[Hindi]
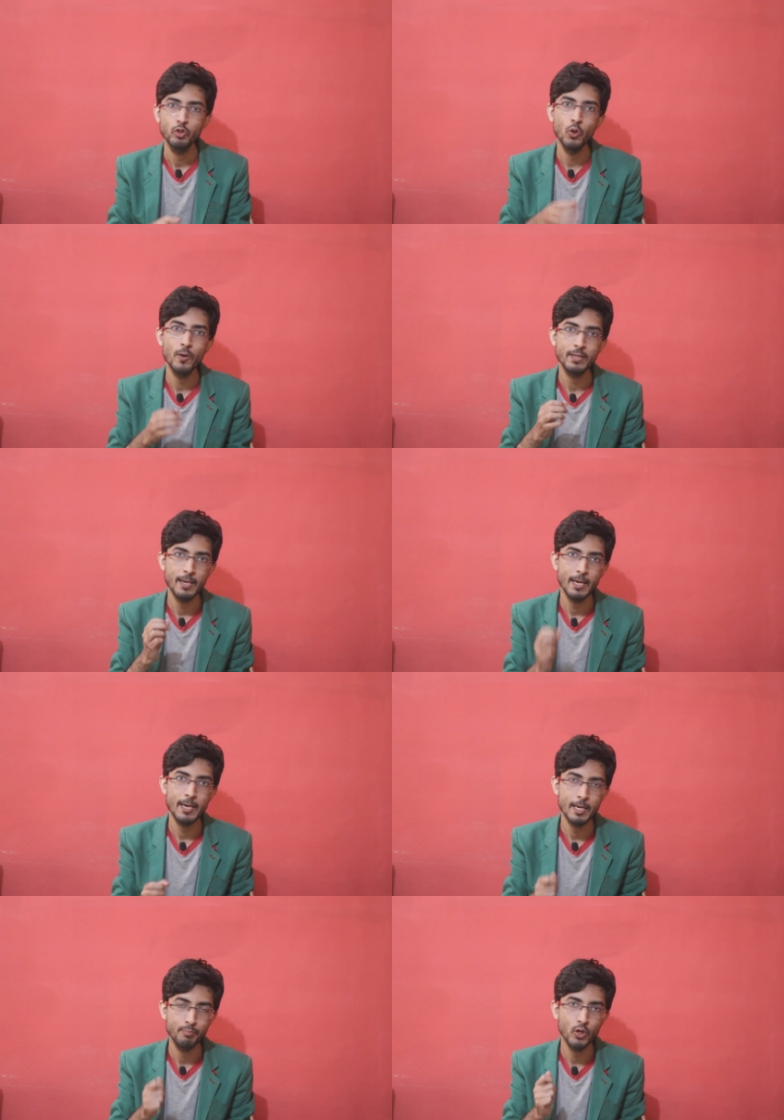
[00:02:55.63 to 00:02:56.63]
तो ये
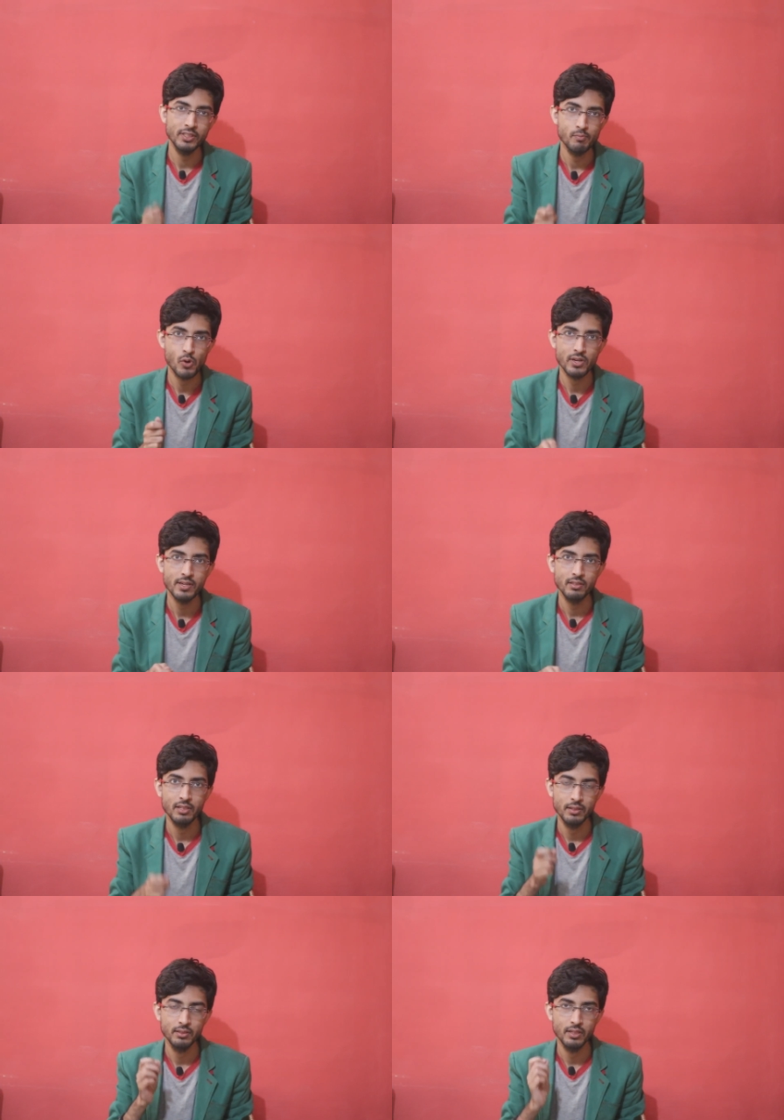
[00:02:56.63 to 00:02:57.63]
एक बहुत
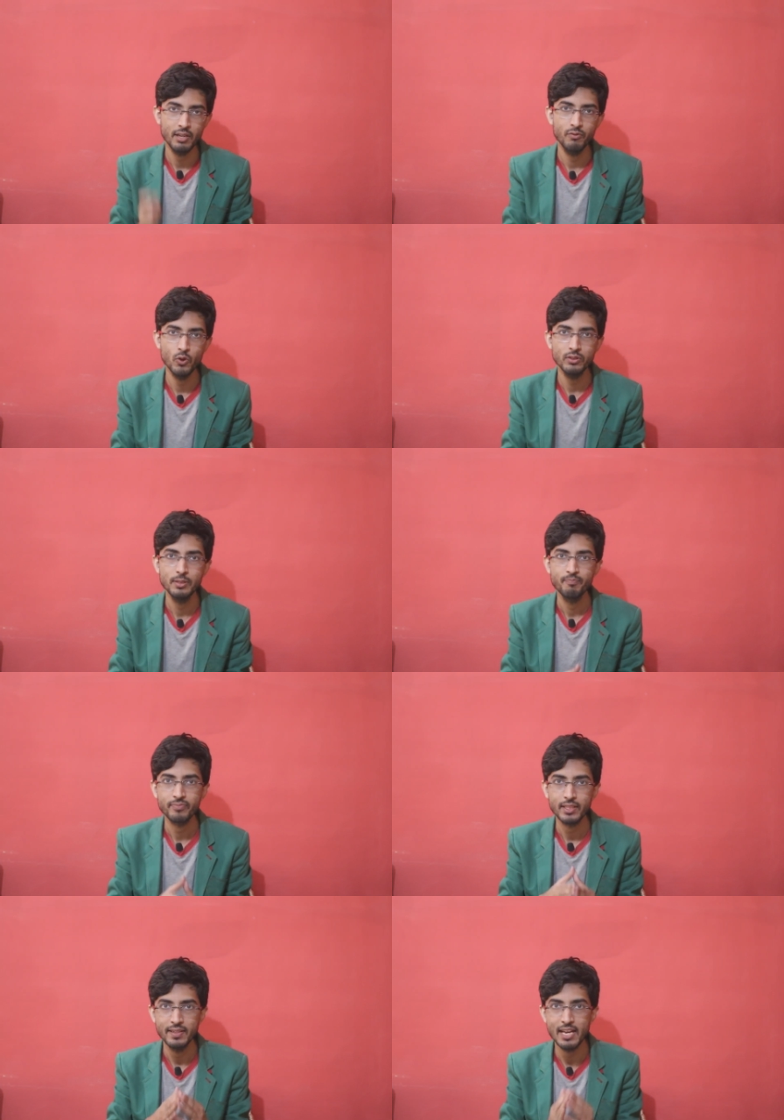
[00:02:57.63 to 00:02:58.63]
इंपॉर्टेंट थर्टी फोर्थ
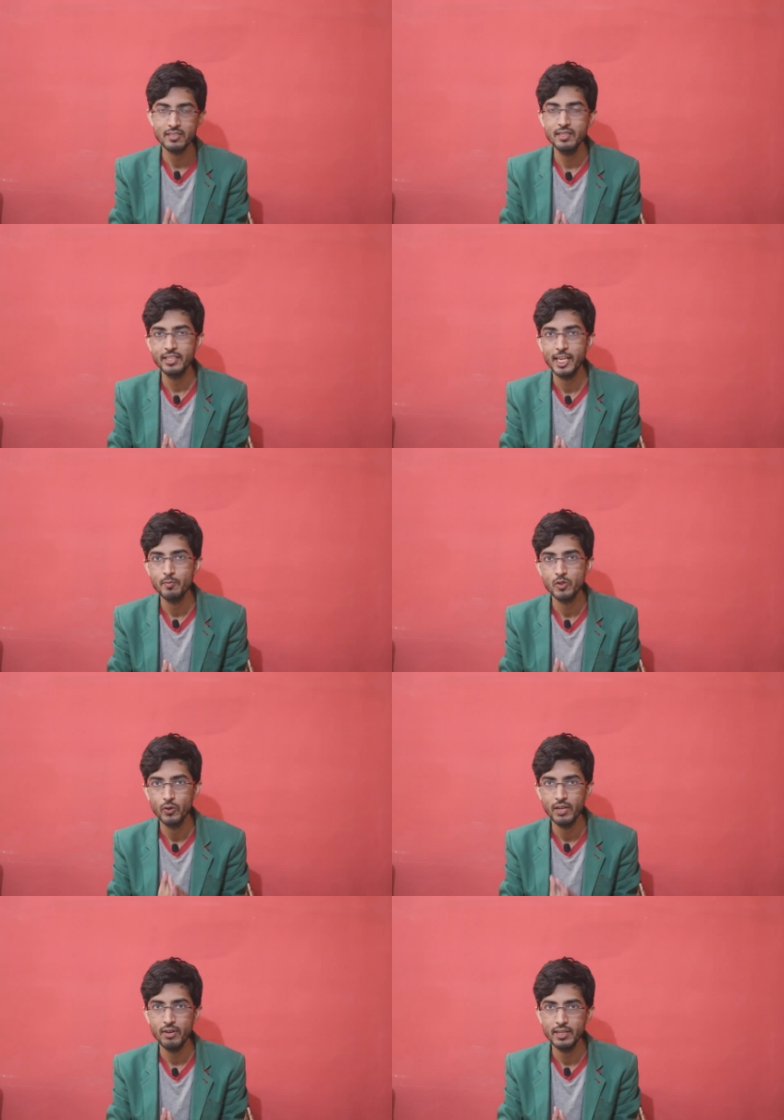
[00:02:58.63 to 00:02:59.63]
नेशनल गेम्स
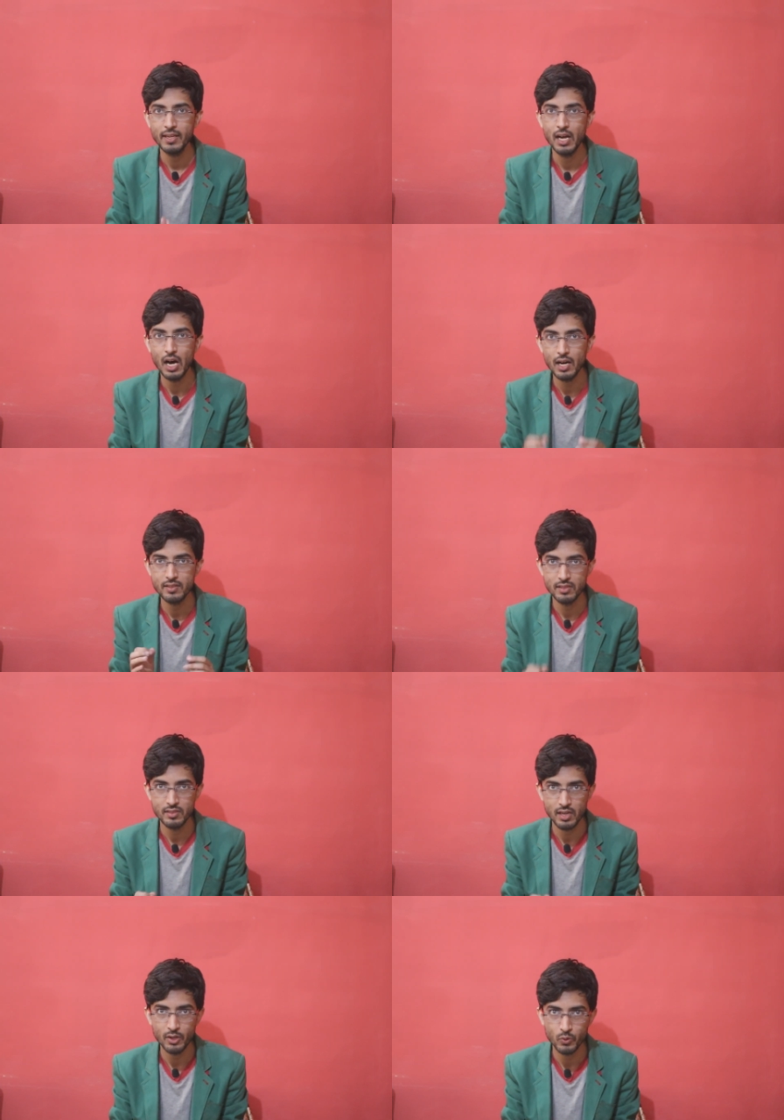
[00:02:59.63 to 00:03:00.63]
होने वाली हैं आज से
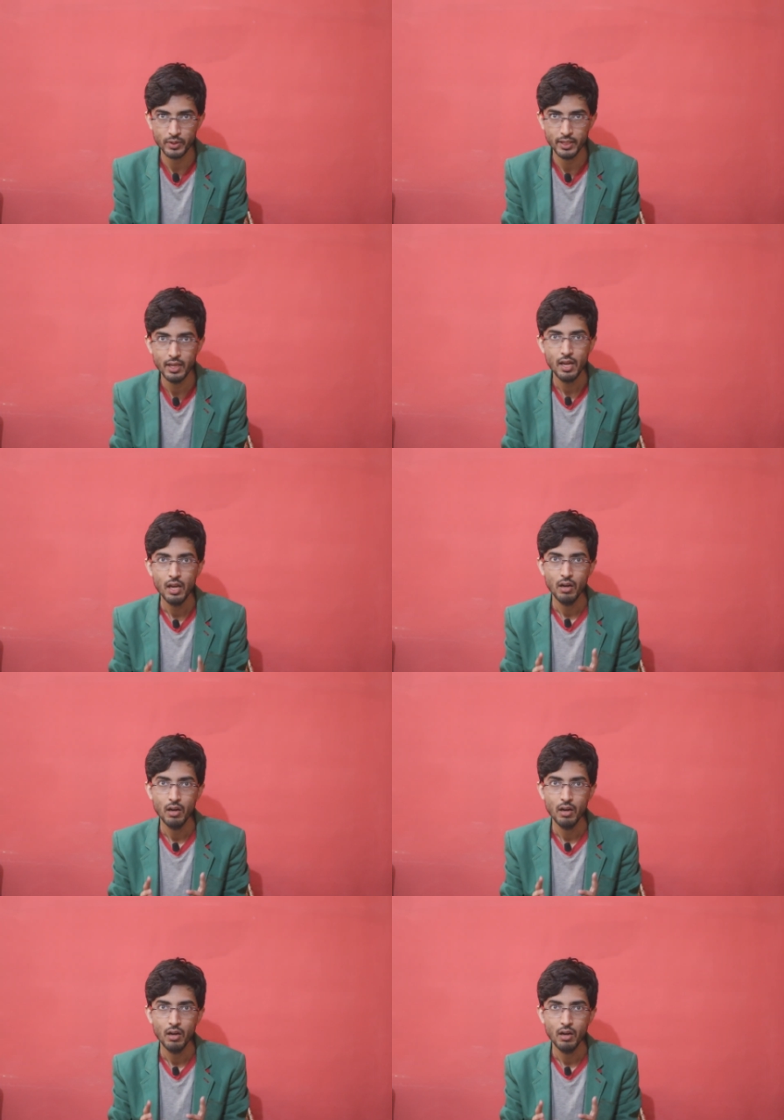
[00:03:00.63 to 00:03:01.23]
स्टार्ट होंगी